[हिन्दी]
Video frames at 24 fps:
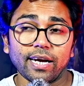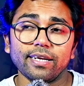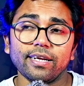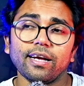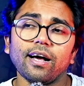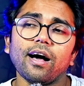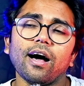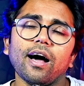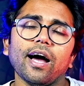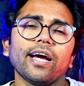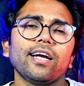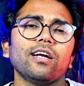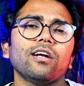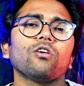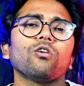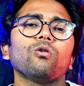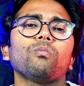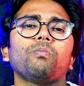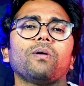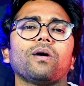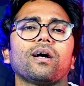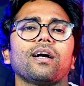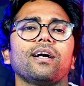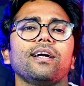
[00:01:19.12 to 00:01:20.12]
के आया हाइना को
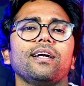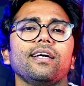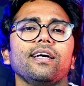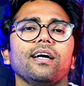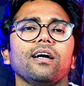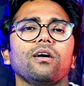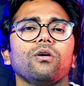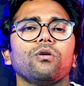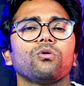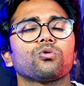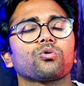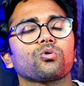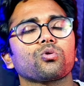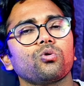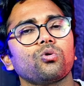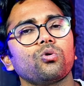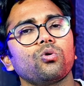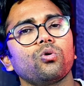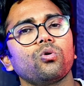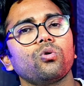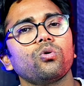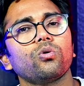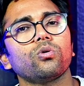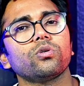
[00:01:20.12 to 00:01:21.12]
पकड़ लिया
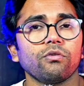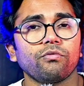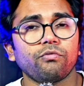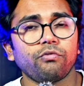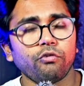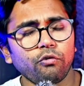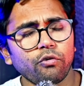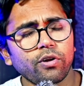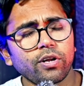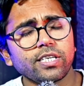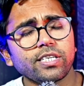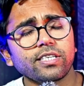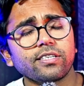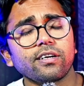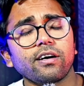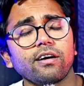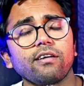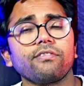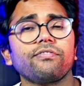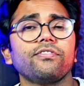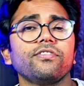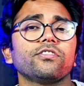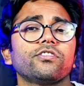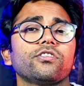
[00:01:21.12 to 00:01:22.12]
उसको फॉरेस्ट
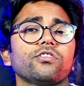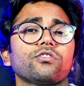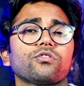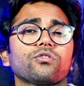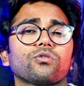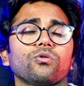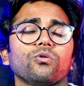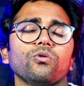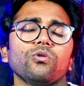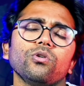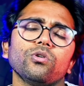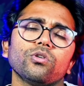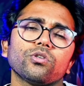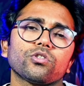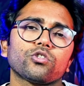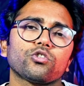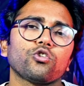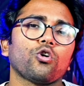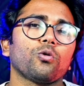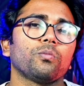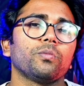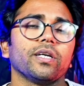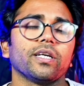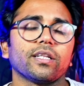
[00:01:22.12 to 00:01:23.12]
ऑफिसर्स को
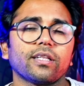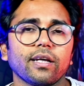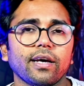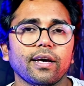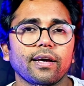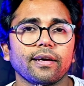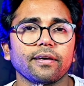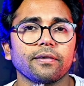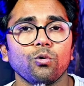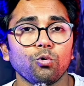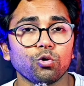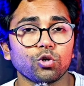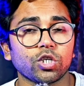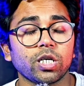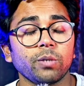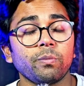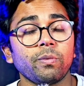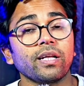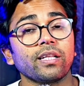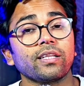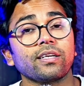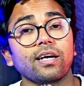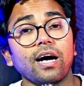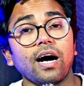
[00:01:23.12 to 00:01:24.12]
सौंप देता है उसके
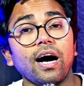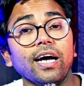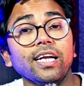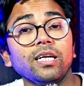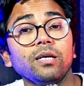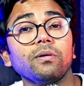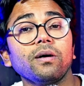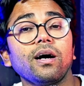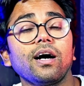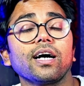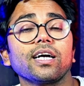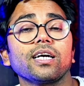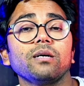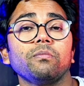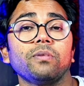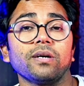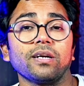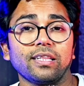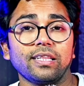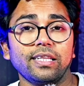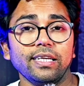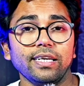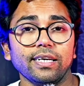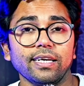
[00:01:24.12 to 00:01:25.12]
बाद कहानी आगे
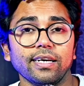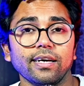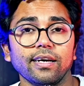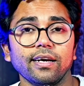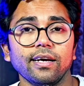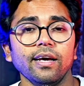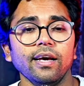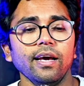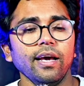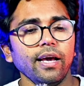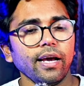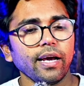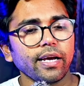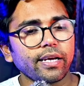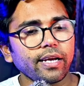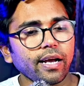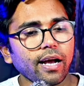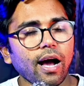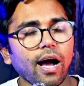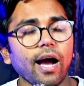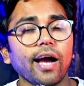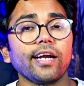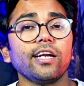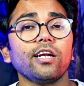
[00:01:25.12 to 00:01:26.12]
बढ़ती है कि
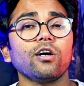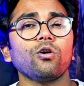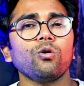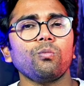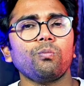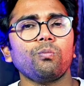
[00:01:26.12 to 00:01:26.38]
हाइना